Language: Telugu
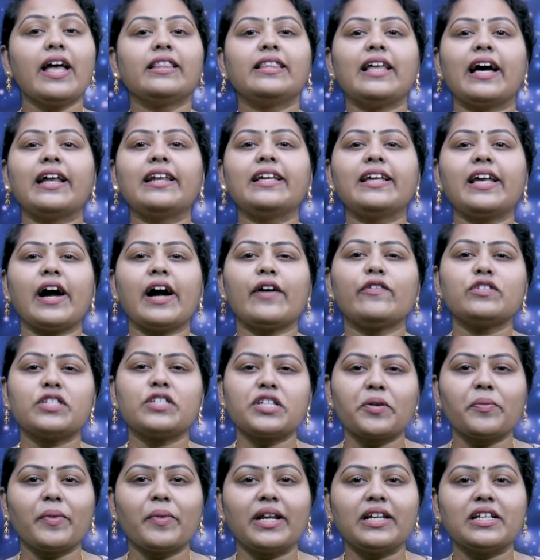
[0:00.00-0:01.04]
దానికి
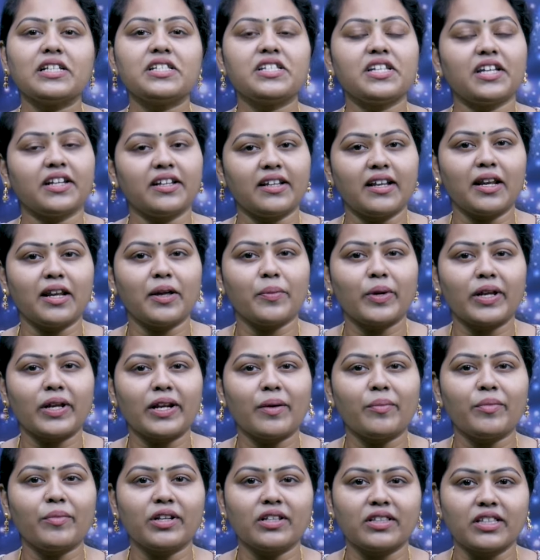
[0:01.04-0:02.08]
అవసరమైన చర్యలు ఏమైనా
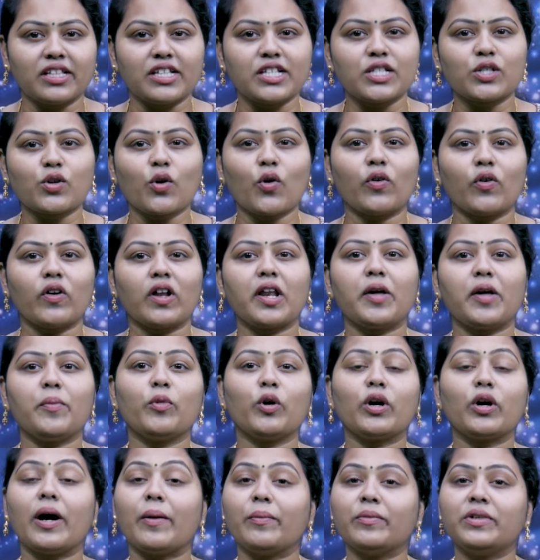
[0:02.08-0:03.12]
మీరు తీసుకోవాలేమో
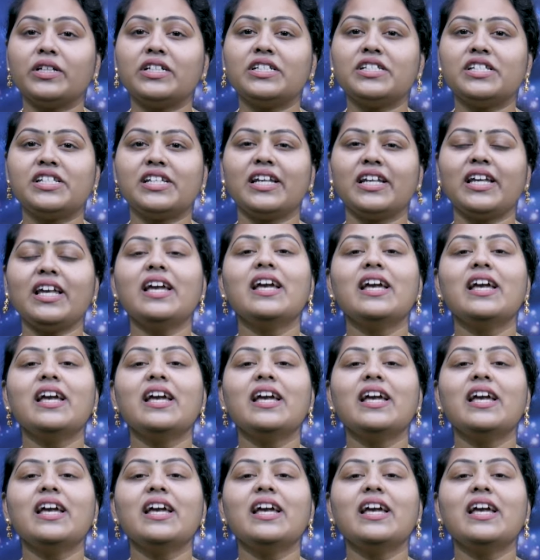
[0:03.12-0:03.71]
గమనించి